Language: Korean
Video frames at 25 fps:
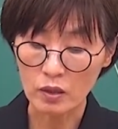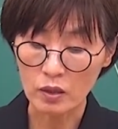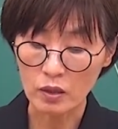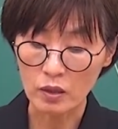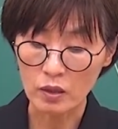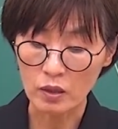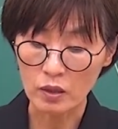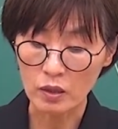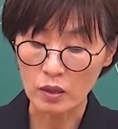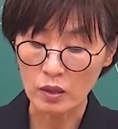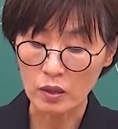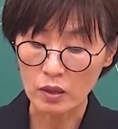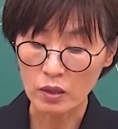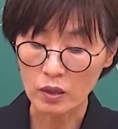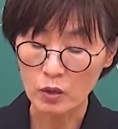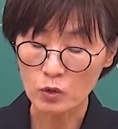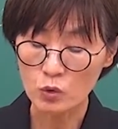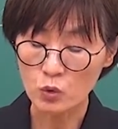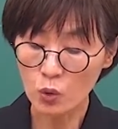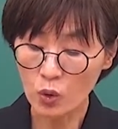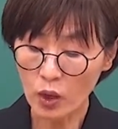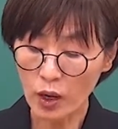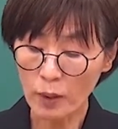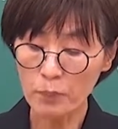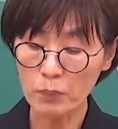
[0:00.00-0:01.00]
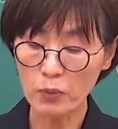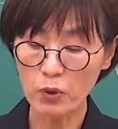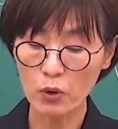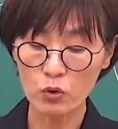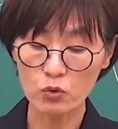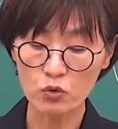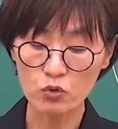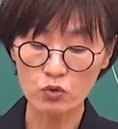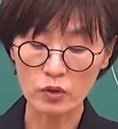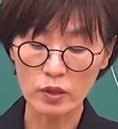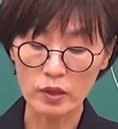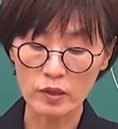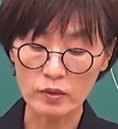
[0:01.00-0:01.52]
어,
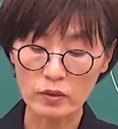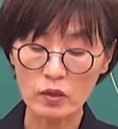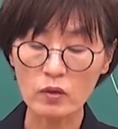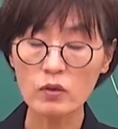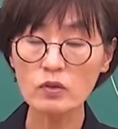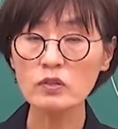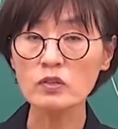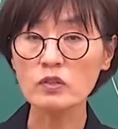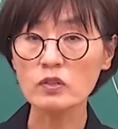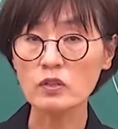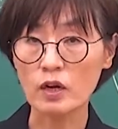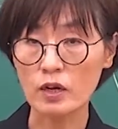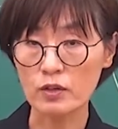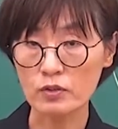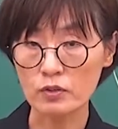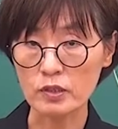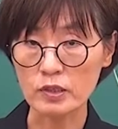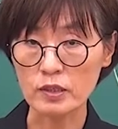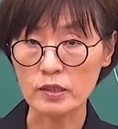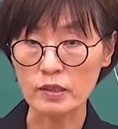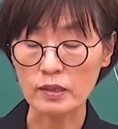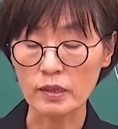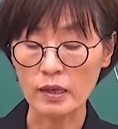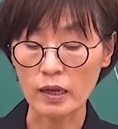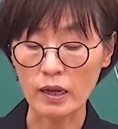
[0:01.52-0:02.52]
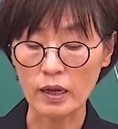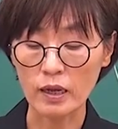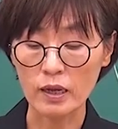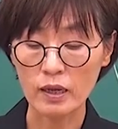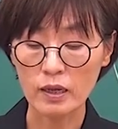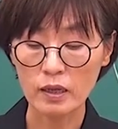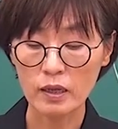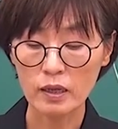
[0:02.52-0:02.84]
종합병원 중에서 지정할 수 있다.